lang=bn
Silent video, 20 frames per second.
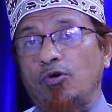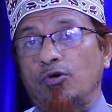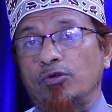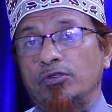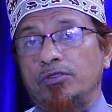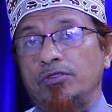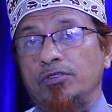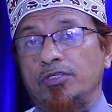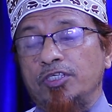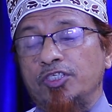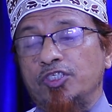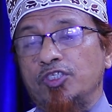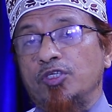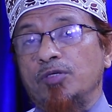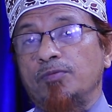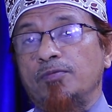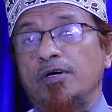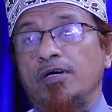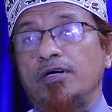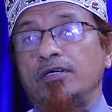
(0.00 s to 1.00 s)

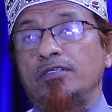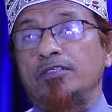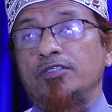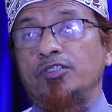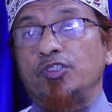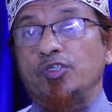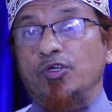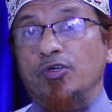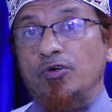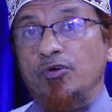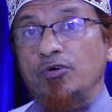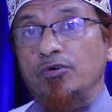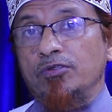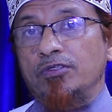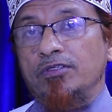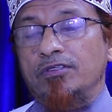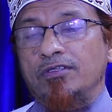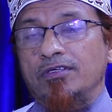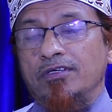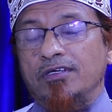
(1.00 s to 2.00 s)
অদৃশ্যমান
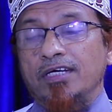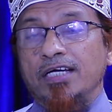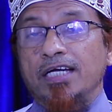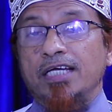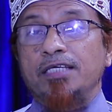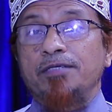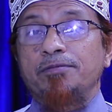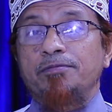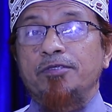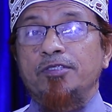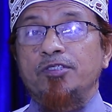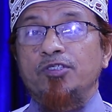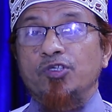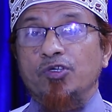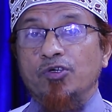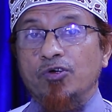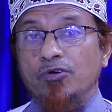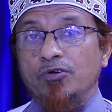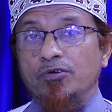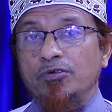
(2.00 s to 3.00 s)
জগৎ গাইবী
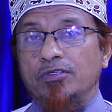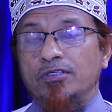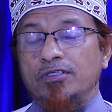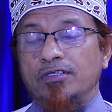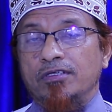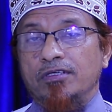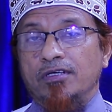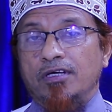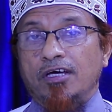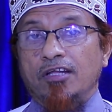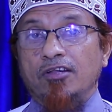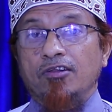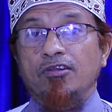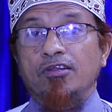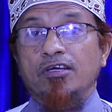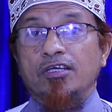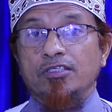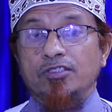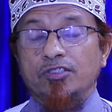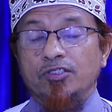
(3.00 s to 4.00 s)
জগৎ
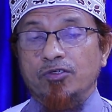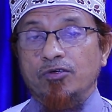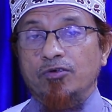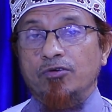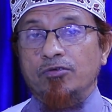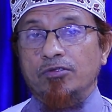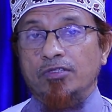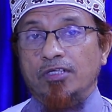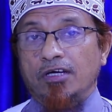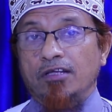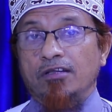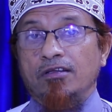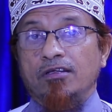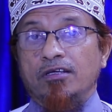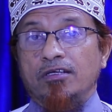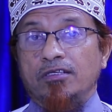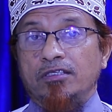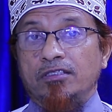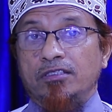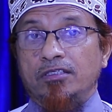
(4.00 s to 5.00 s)
আল্লাহর জগৎ
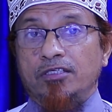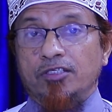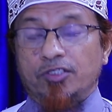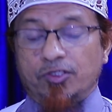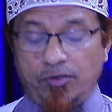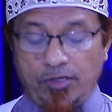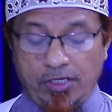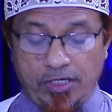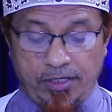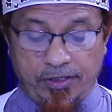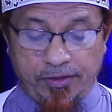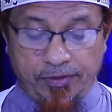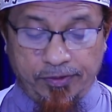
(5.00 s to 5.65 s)
আল্লাহর নির্দেশনা